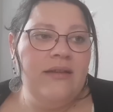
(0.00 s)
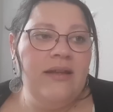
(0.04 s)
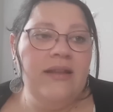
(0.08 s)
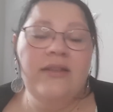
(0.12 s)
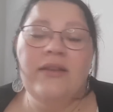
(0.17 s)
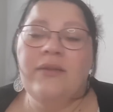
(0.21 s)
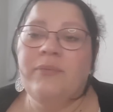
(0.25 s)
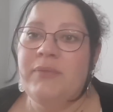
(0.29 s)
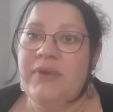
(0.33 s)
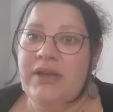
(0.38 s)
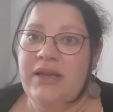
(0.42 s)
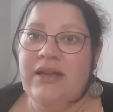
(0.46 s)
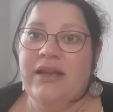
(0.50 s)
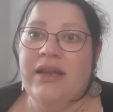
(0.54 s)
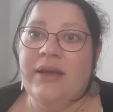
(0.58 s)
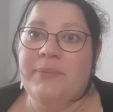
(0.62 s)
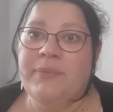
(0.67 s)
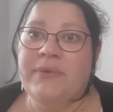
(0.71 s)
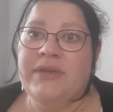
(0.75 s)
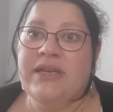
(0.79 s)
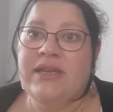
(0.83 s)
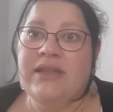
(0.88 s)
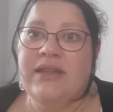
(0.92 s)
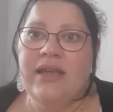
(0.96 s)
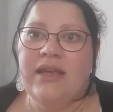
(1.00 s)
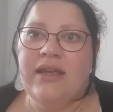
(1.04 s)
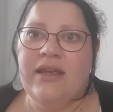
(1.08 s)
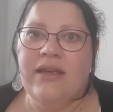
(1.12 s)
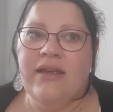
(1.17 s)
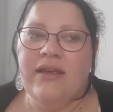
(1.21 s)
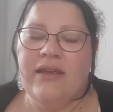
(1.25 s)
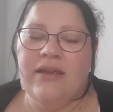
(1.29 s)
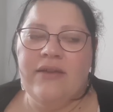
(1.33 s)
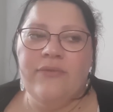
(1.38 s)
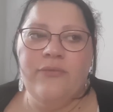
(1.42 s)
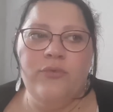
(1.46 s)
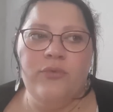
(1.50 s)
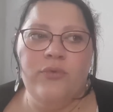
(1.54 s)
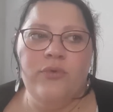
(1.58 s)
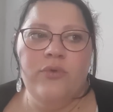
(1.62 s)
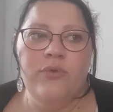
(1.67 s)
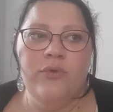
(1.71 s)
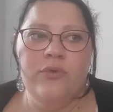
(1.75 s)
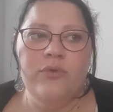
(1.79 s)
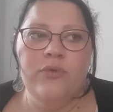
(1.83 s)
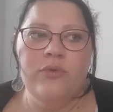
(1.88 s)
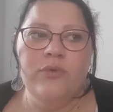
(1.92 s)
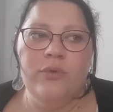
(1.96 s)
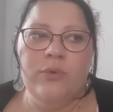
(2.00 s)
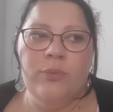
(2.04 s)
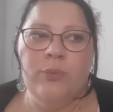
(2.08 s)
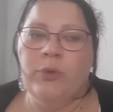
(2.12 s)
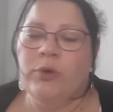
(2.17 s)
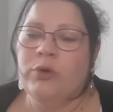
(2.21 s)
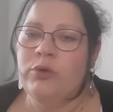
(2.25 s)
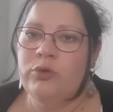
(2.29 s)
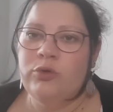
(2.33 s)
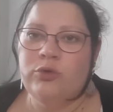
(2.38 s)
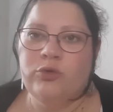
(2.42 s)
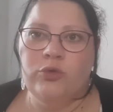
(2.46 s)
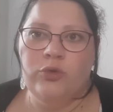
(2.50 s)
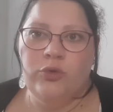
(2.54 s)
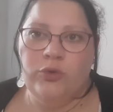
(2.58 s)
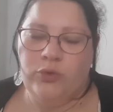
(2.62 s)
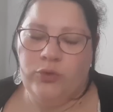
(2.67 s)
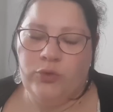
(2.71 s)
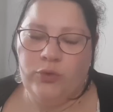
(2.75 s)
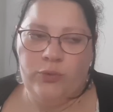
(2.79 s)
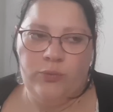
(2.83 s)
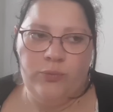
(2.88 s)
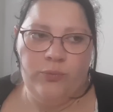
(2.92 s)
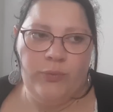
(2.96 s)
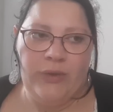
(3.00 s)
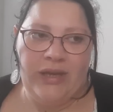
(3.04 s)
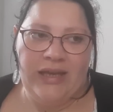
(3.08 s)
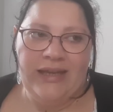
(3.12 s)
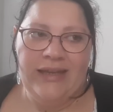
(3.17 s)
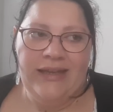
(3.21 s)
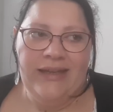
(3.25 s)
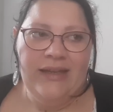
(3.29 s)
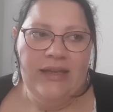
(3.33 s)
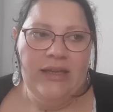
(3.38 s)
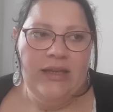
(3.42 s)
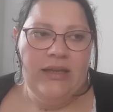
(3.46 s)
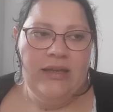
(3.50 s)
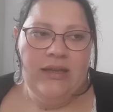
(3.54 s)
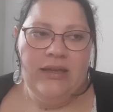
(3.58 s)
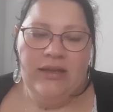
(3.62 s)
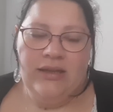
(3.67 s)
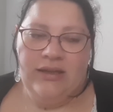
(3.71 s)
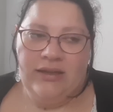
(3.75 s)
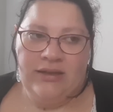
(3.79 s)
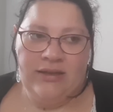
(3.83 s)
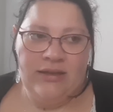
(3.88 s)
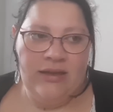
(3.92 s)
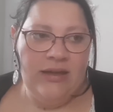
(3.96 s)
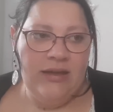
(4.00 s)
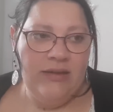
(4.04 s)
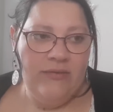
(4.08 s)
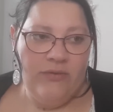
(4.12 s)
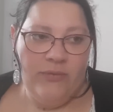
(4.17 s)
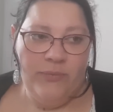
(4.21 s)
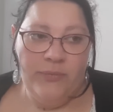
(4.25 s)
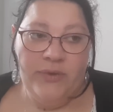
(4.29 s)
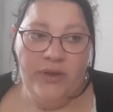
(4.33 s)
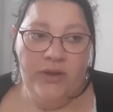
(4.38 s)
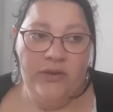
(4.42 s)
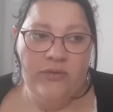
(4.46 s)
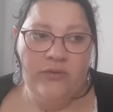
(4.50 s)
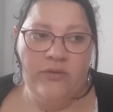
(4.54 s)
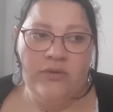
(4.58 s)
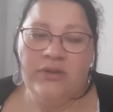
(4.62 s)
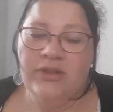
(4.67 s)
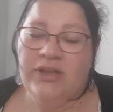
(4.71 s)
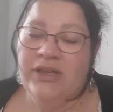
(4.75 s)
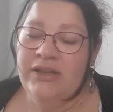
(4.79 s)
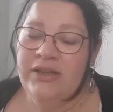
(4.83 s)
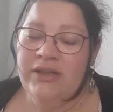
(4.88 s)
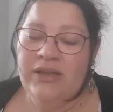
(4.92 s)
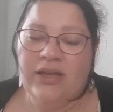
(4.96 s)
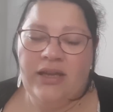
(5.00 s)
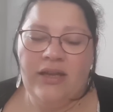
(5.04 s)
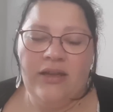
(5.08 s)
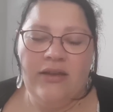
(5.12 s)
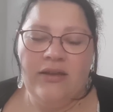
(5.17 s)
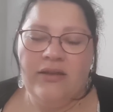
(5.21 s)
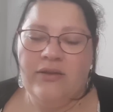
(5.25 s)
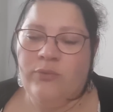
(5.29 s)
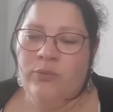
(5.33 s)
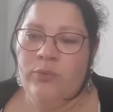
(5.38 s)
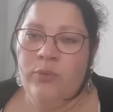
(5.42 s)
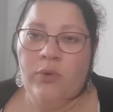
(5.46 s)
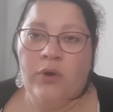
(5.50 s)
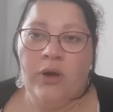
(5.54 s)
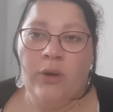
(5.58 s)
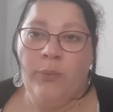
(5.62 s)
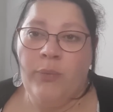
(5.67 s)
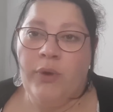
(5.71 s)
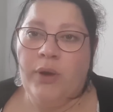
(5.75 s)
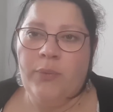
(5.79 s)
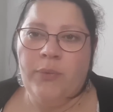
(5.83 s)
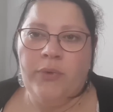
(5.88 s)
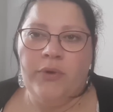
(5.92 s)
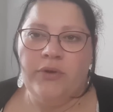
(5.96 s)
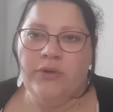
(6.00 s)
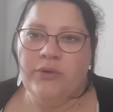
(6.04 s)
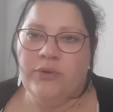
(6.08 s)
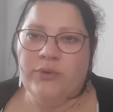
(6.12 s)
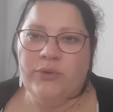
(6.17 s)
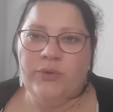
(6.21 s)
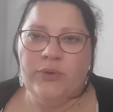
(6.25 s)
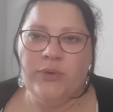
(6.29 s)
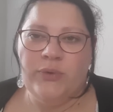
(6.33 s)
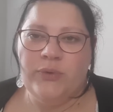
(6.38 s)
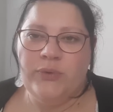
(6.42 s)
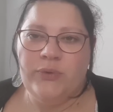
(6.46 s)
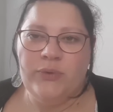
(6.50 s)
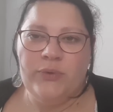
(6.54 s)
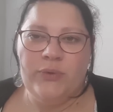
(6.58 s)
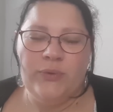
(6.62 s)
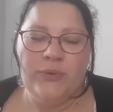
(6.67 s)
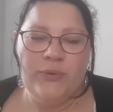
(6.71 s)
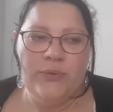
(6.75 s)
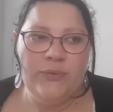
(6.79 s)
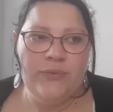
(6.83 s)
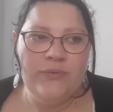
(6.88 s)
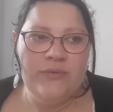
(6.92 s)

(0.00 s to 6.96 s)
Ah non, mais la petite, elle, peut prendre le dessus. Mais quand ils vont bien se connaître, elle pourra pas prendre le dessus.